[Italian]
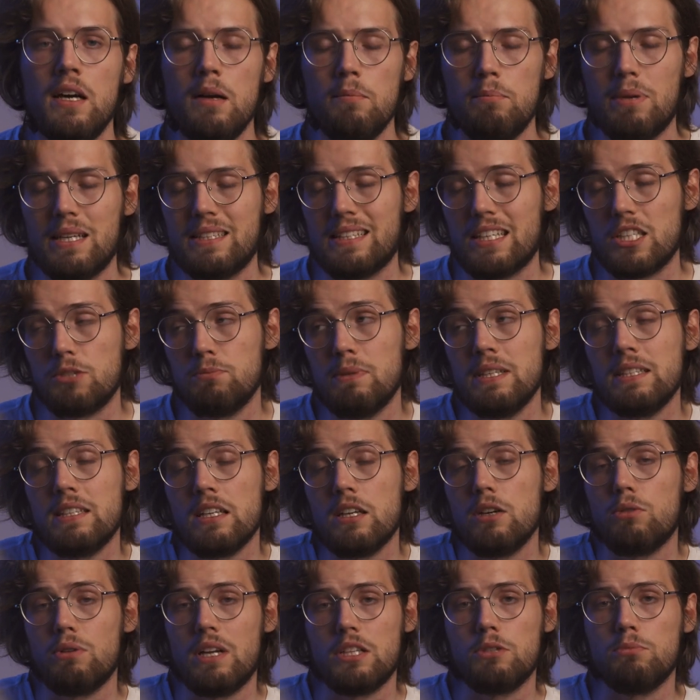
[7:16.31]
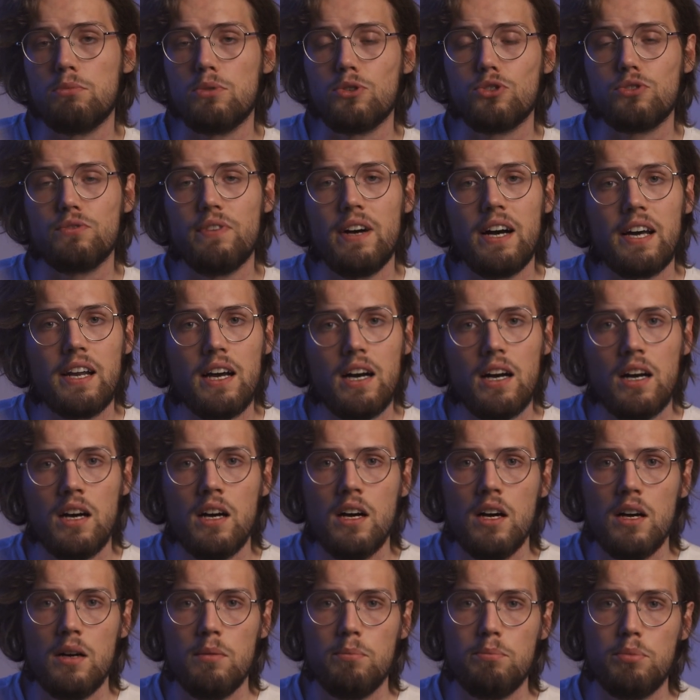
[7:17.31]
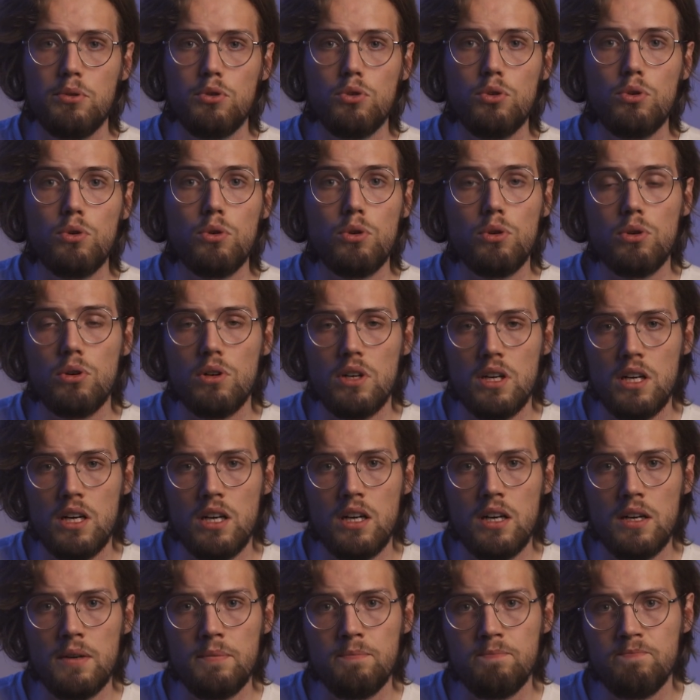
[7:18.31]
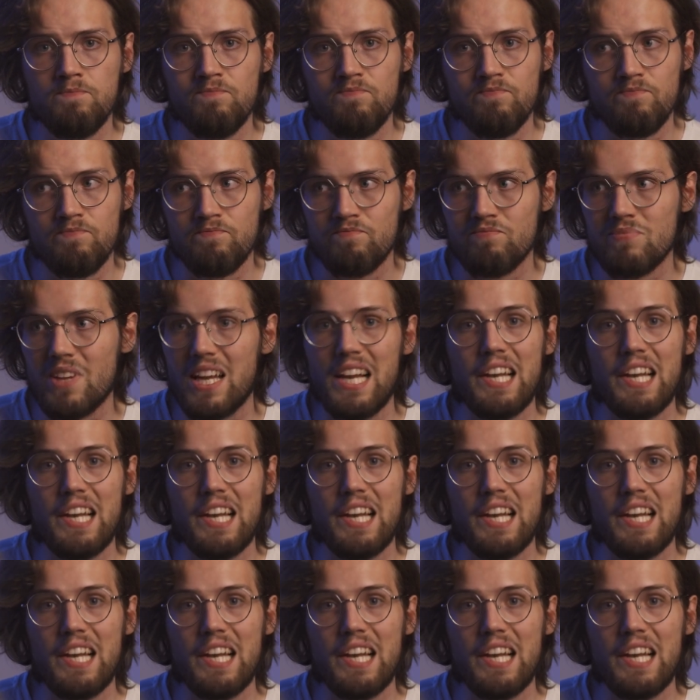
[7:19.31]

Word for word: per trasmettere un'atmosfera più ehm,